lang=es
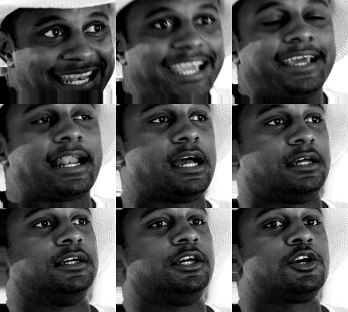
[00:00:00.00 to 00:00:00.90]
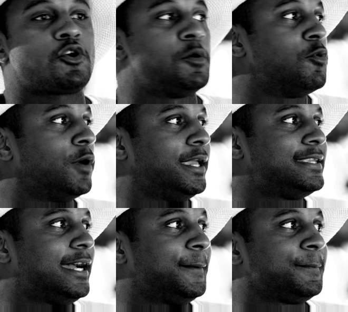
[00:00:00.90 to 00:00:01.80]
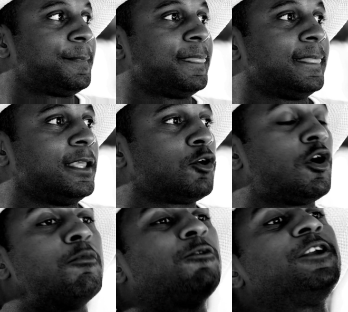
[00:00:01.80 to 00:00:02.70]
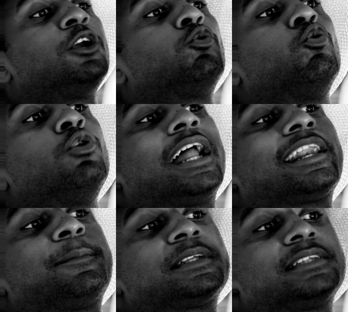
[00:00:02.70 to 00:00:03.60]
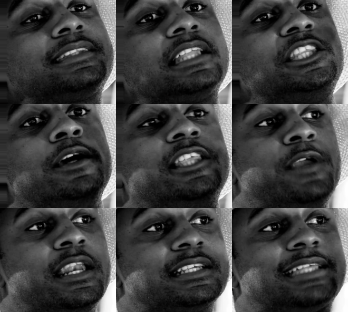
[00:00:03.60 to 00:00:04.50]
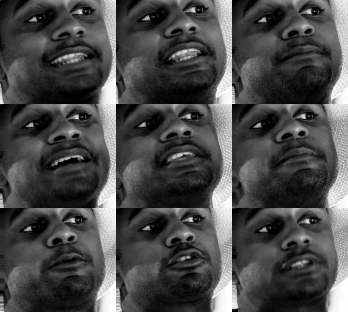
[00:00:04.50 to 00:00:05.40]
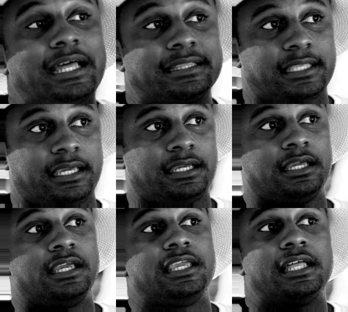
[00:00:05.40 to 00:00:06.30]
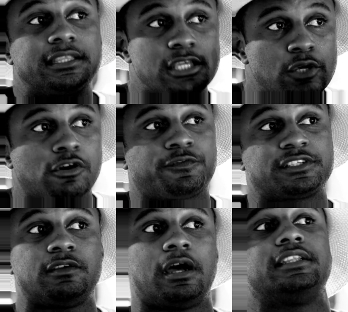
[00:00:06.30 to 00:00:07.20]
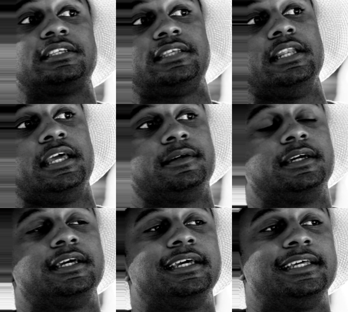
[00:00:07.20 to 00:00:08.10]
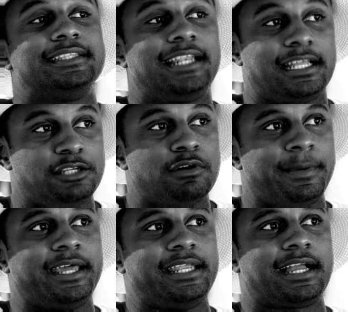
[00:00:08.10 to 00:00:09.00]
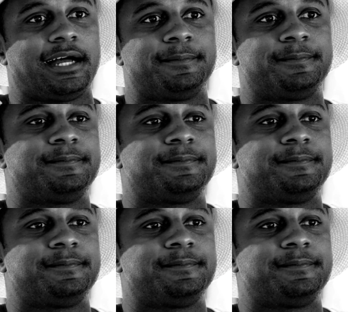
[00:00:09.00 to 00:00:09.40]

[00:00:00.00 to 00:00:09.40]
negra como ella, como figura representativa bienestar del más importante y antiguo festival de cine de Latinoamérica.